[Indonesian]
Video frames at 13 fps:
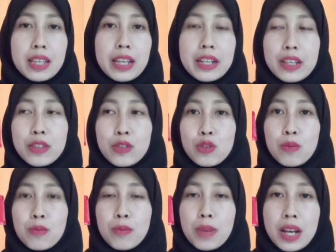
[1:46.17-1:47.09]
ini
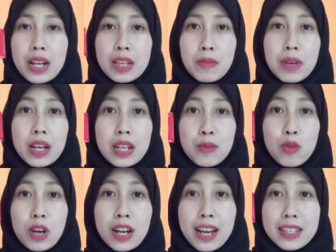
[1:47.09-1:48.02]
cuma 5
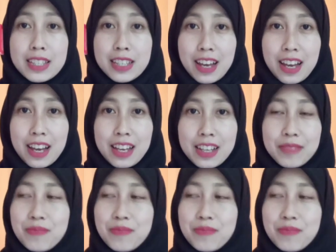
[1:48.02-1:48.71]
ribuan aja.